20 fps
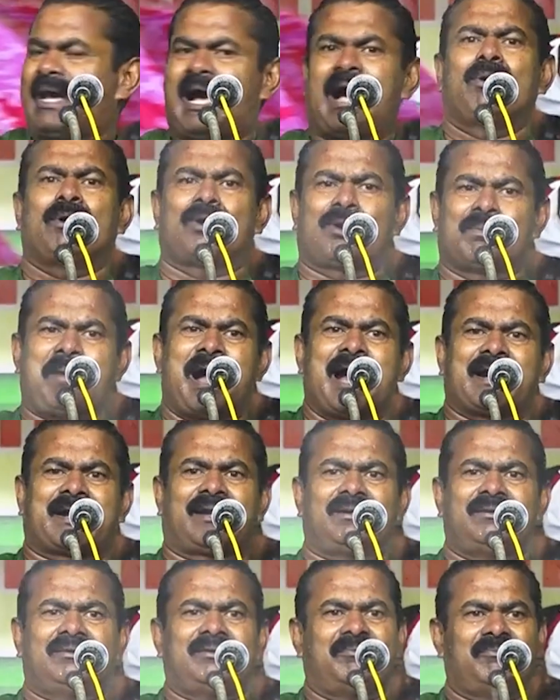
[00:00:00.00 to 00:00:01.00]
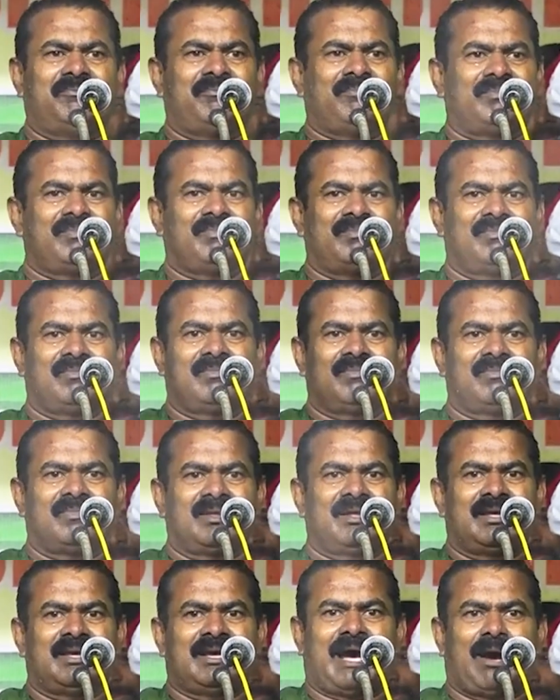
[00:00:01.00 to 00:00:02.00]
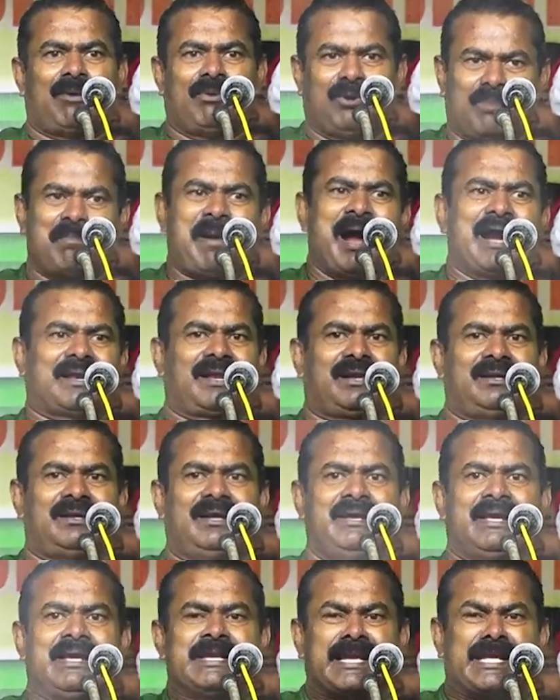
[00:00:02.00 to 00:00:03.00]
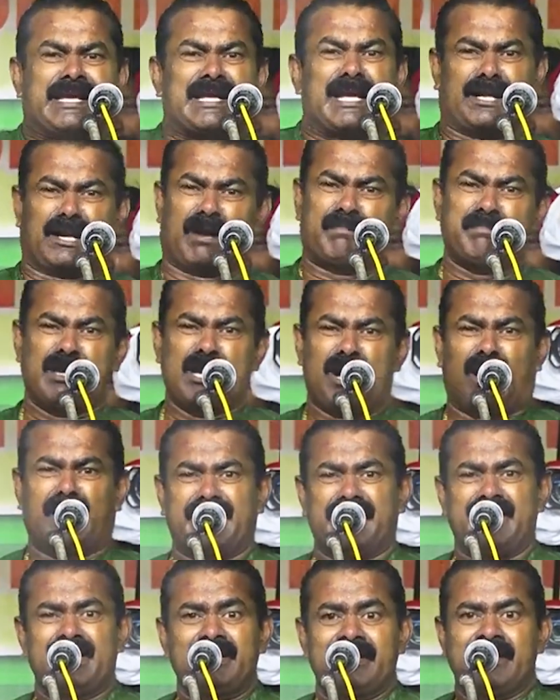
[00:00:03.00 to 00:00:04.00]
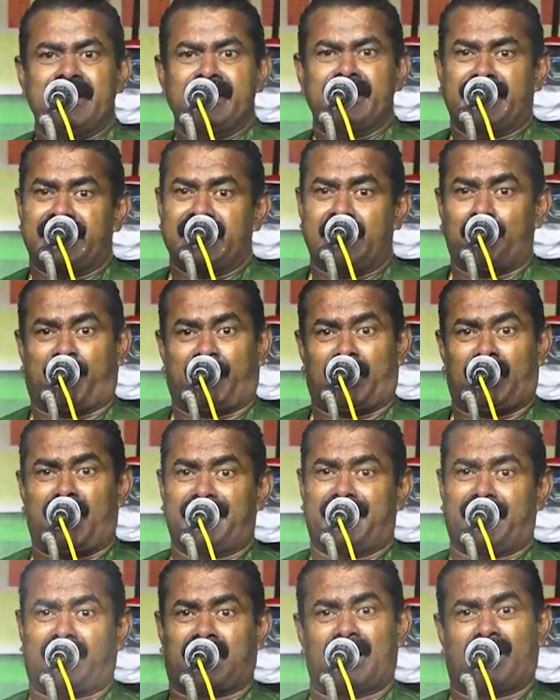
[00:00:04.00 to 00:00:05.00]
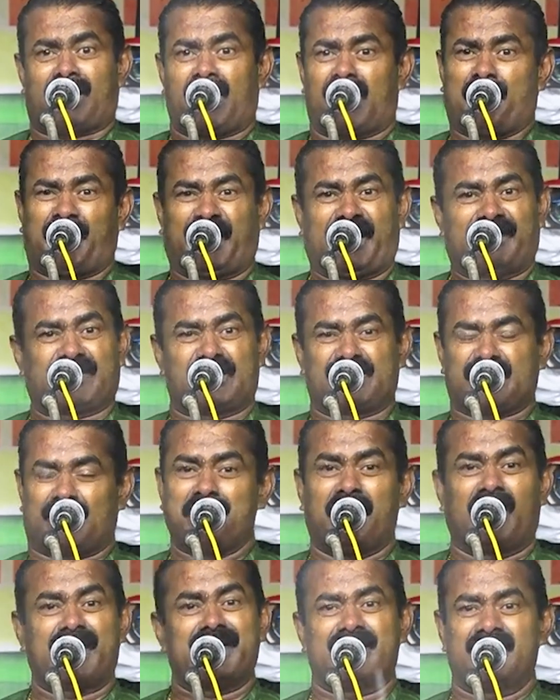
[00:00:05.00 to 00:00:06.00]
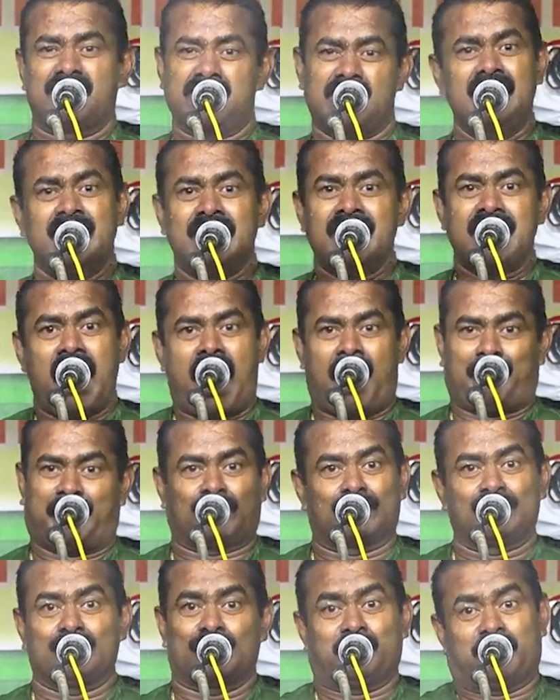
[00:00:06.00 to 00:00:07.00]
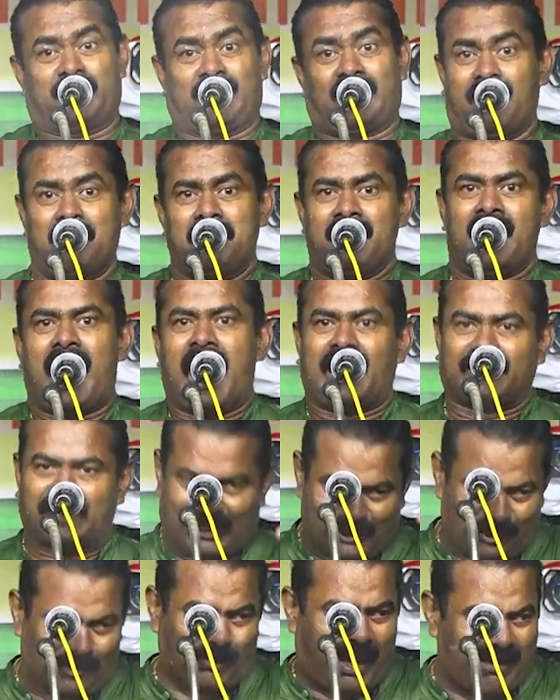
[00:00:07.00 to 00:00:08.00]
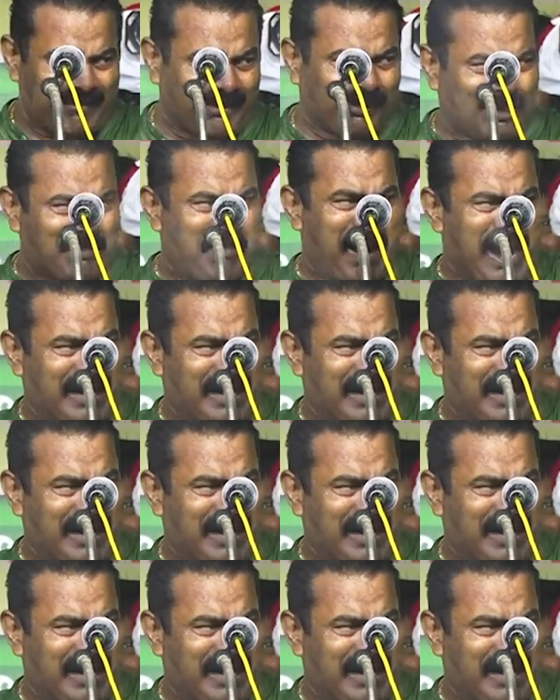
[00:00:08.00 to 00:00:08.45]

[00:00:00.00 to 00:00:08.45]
அவ ஒரு மாடல் அவ ஒரு மாடல் நீங்கள் ரம்மி ஆடி நீங்கள் பல்லாயிரக்கணக்கான பழத்தை சம்பாதியுங்கள் அப்புறம் வந்து பண்ணலாம் அது அவன் ஒரு